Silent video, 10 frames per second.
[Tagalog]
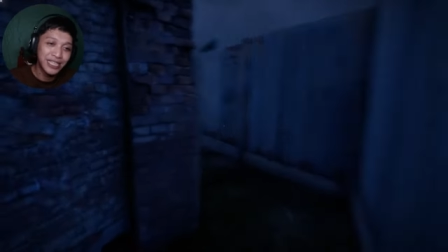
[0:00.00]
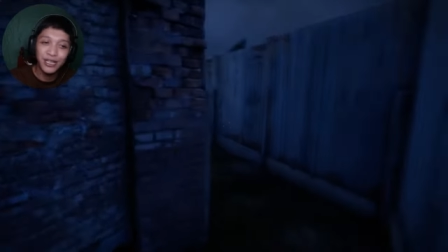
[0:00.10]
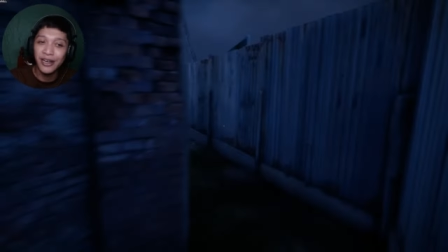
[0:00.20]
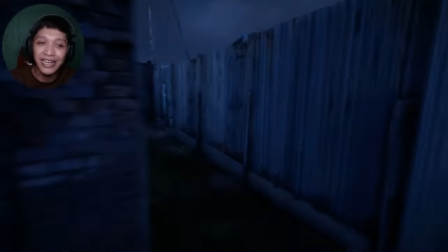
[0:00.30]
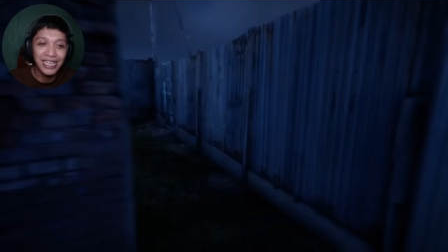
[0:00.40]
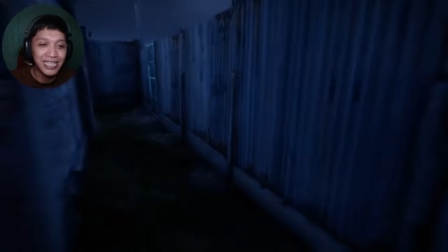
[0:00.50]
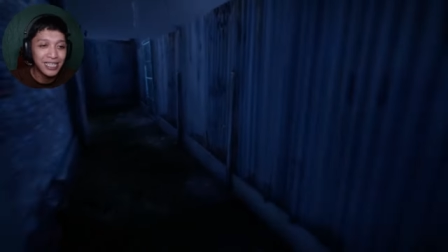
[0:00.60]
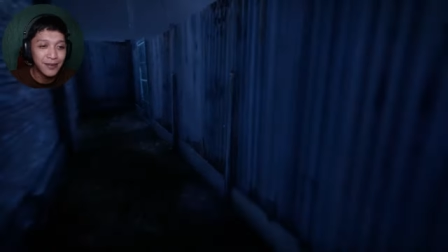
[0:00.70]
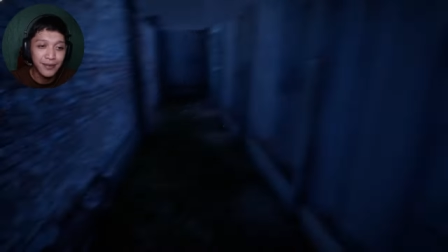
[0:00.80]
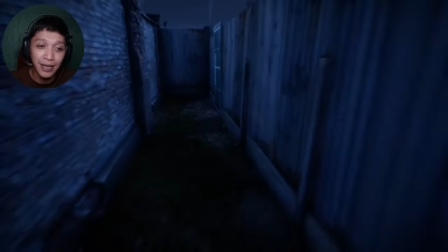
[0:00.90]
Di ko akalain
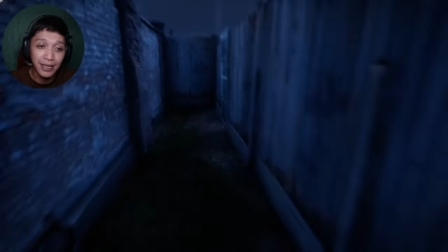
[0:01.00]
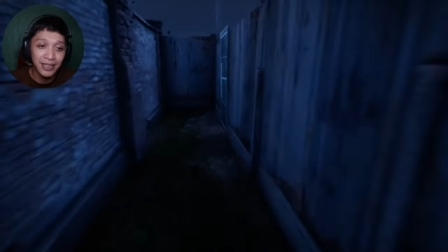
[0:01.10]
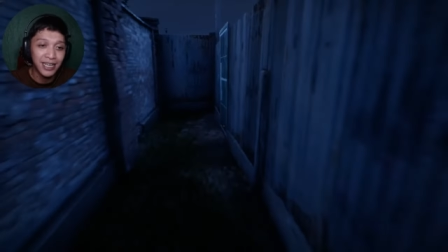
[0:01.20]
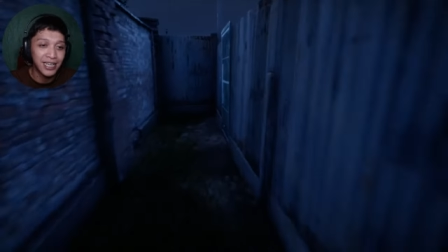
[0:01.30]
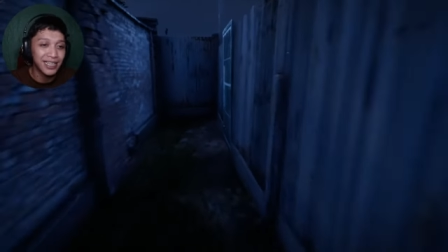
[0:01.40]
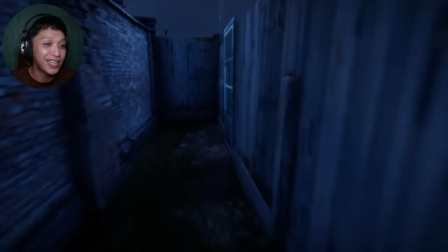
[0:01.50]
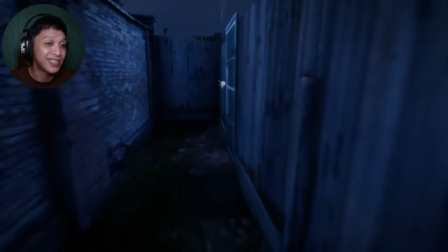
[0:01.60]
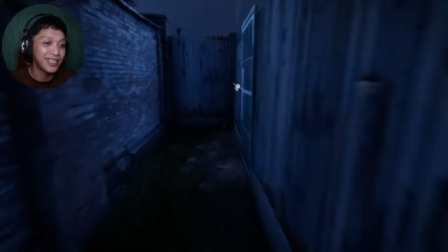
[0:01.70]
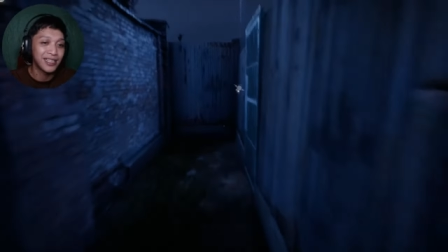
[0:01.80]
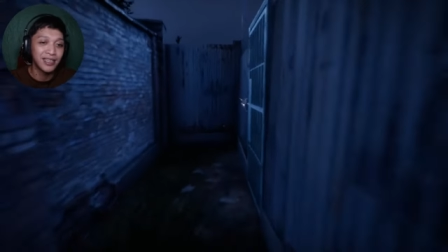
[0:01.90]
na ending agad natin.